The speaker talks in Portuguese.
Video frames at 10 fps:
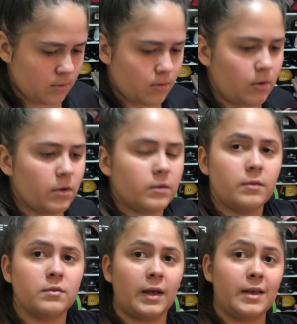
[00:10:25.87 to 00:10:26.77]
Ó,
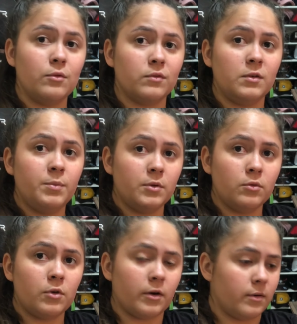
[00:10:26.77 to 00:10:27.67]
Saquinho zip
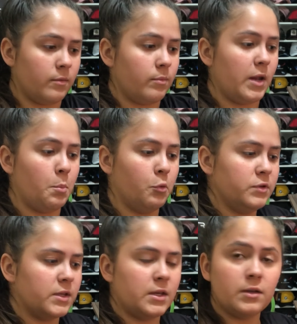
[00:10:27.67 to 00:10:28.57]
look, ó. Ele puxa
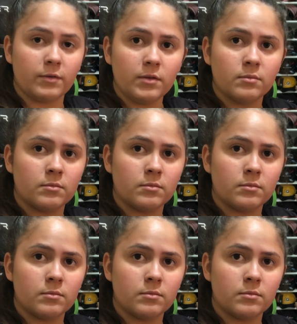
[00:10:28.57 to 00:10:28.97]
aqui, tá vendo?